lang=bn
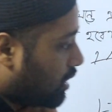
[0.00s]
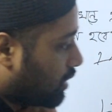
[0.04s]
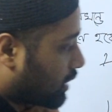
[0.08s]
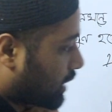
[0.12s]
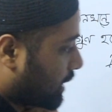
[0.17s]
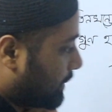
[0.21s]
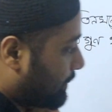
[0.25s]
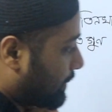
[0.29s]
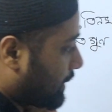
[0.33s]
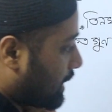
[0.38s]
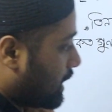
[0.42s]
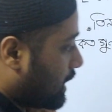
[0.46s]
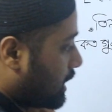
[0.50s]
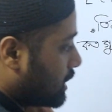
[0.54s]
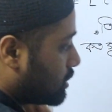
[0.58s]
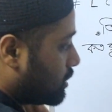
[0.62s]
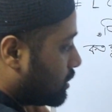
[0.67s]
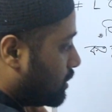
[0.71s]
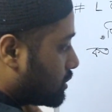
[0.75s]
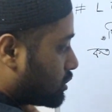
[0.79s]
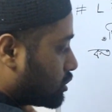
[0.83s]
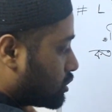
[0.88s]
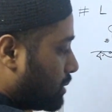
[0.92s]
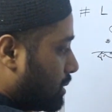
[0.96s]
ওকে তো
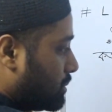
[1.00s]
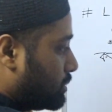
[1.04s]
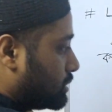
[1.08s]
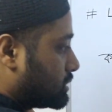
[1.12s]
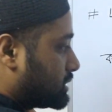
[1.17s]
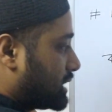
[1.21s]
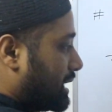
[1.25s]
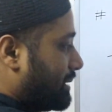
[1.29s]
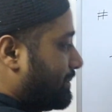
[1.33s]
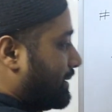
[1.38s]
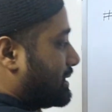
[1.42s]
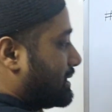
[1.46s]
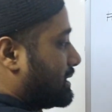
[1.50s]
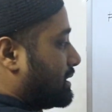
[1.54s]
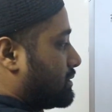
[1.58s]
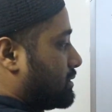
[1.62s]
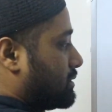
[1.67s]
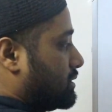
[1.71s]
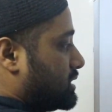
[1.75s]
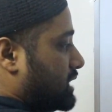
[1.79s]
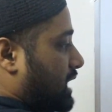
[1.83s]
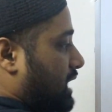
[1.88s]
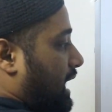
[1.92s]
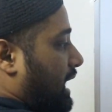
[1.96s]
তুমি বুঝতেই
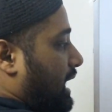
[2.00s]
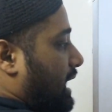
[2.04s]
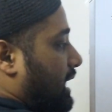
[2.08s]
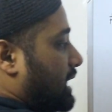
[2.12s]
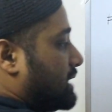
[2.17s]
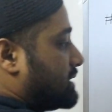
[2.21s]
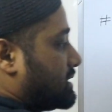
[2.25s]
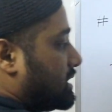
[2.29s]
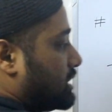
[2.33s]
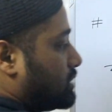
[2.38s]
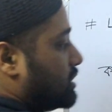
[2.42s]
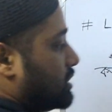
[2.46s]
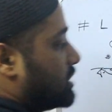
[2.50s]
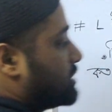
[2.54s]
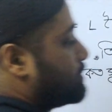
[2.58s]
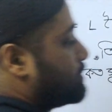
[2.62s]
পারতেছো যে এখানে যেহেতু